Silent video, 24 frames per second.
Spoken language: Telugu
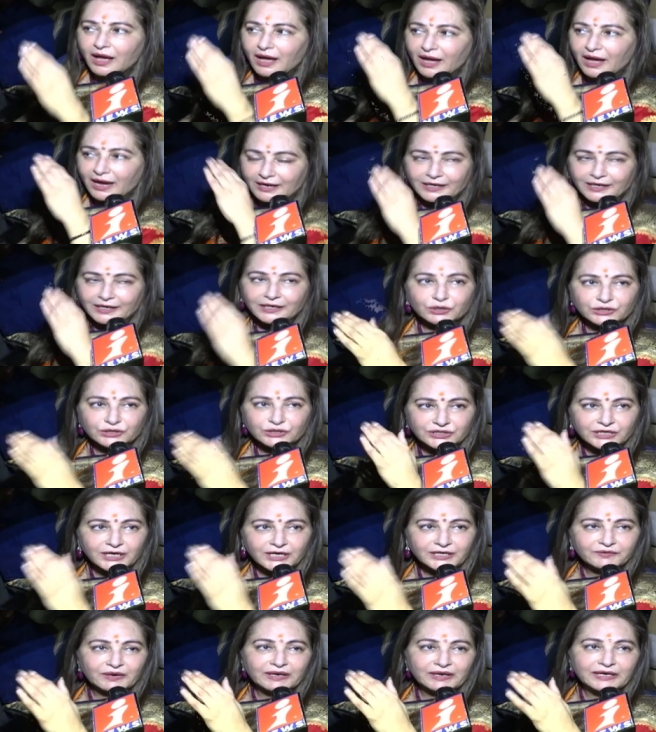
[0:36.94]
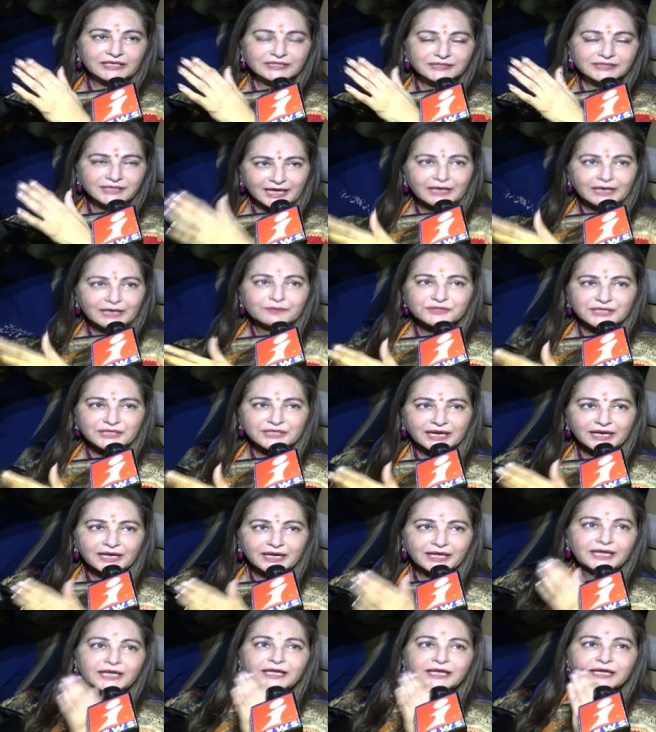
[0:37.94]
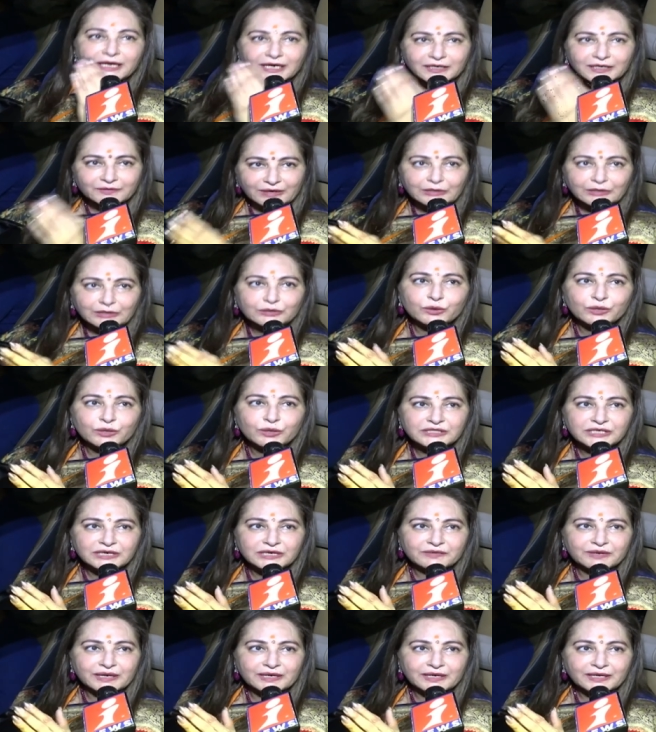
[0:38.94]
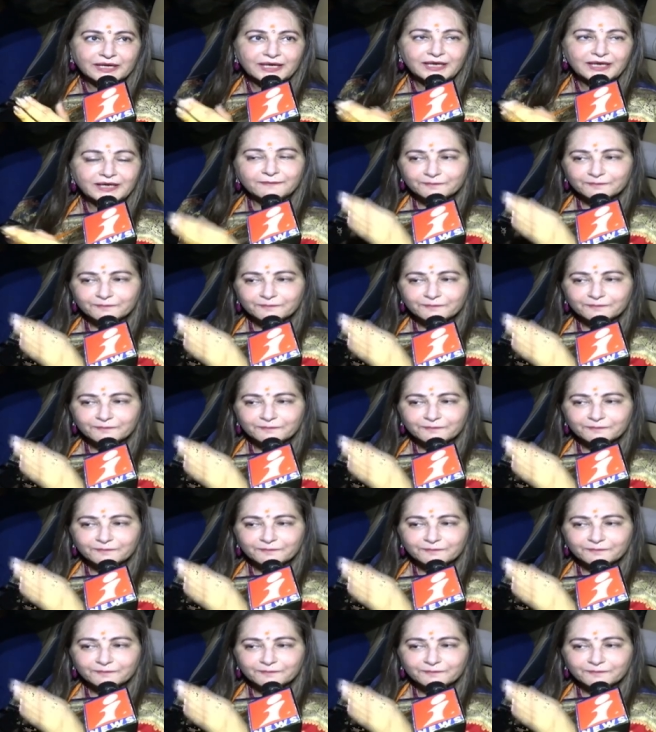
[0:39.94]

అక్కడికి వచ్చినటువంటి స్కీమ్స్ అన్నీ ఇక్కడ వరకు వచ్చేవరకు